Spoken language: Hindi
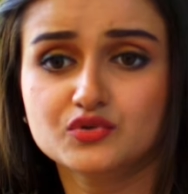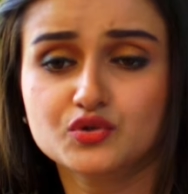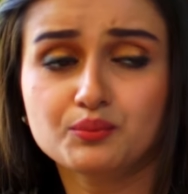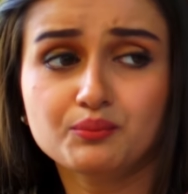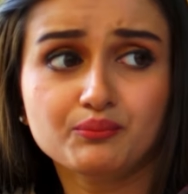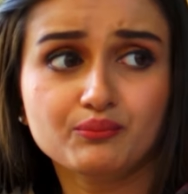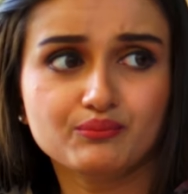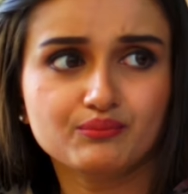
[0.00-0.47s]

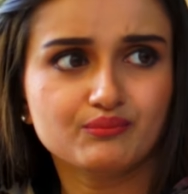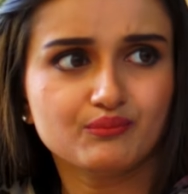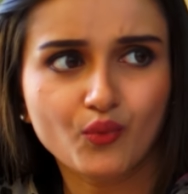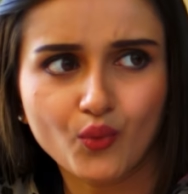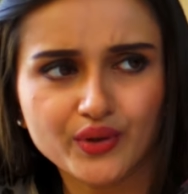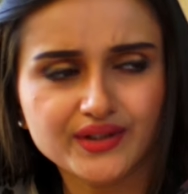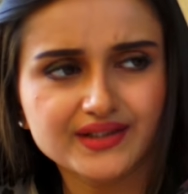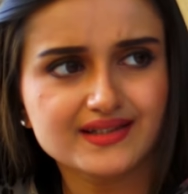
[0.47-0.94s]
तुम
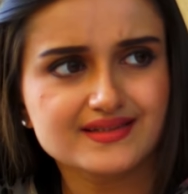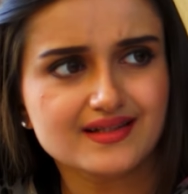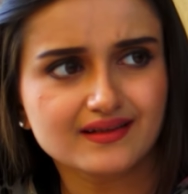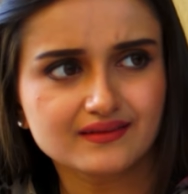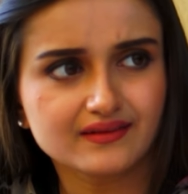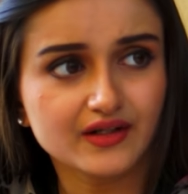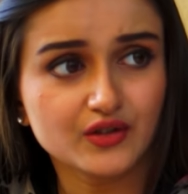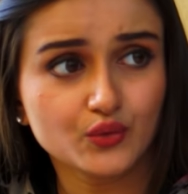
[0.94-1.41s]
मोहित के
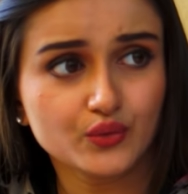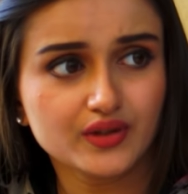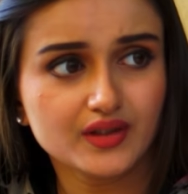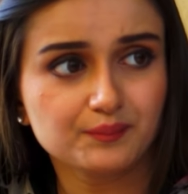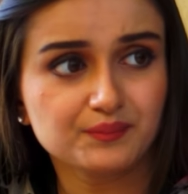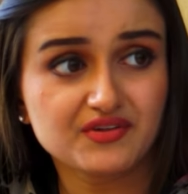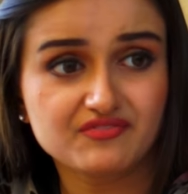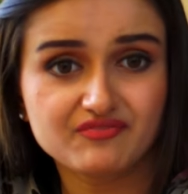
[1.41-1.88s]
साथ रह
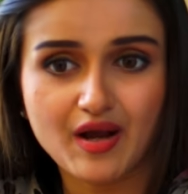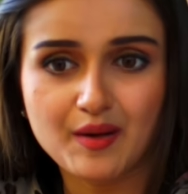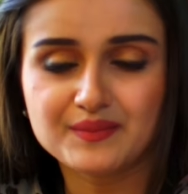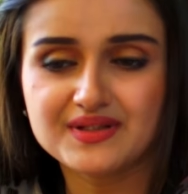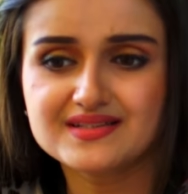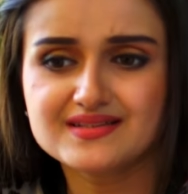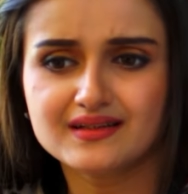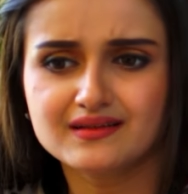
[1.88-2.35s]
लोगी अपनी
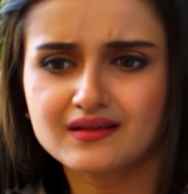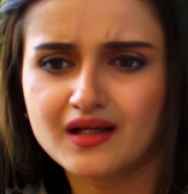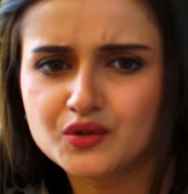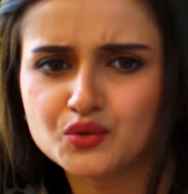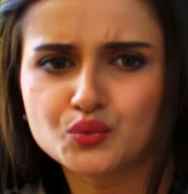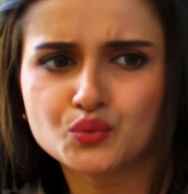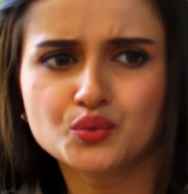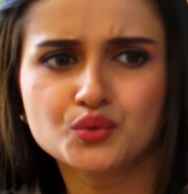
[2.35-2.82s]
फैमिली से
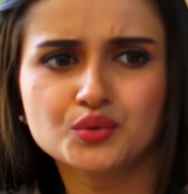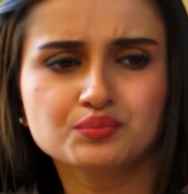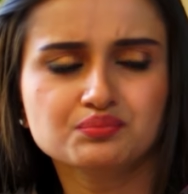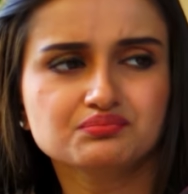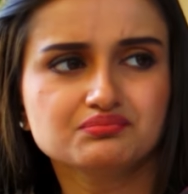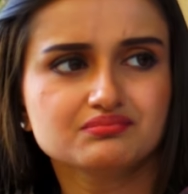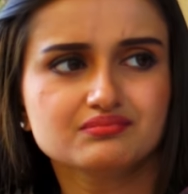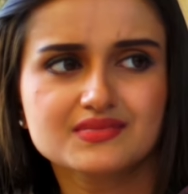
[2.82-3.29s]
इतना दूर
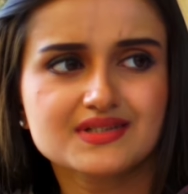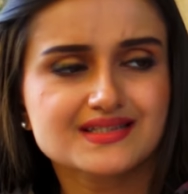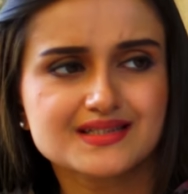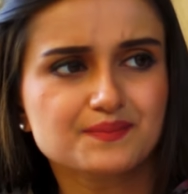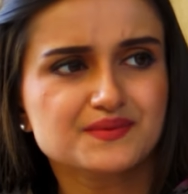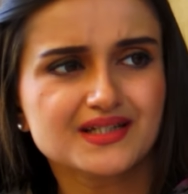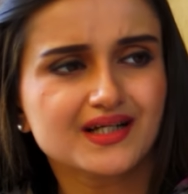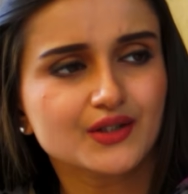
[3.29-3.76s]

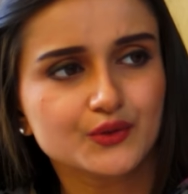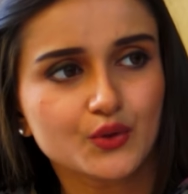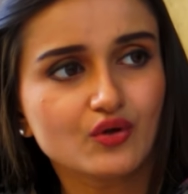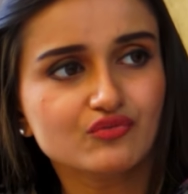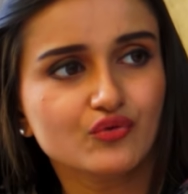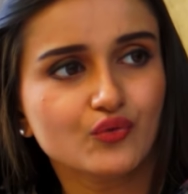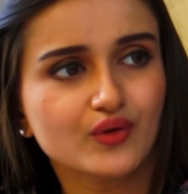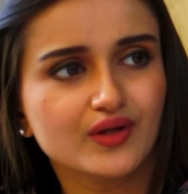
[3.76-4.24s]
सबसे कट
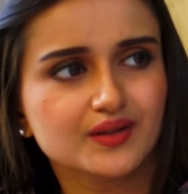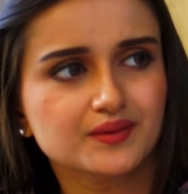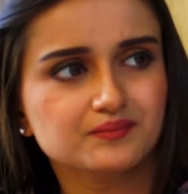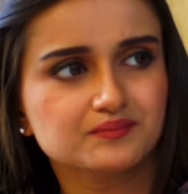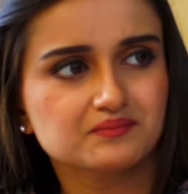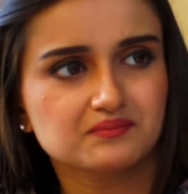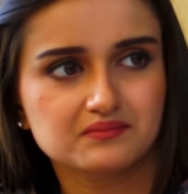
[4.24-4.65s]
ऑफ होकर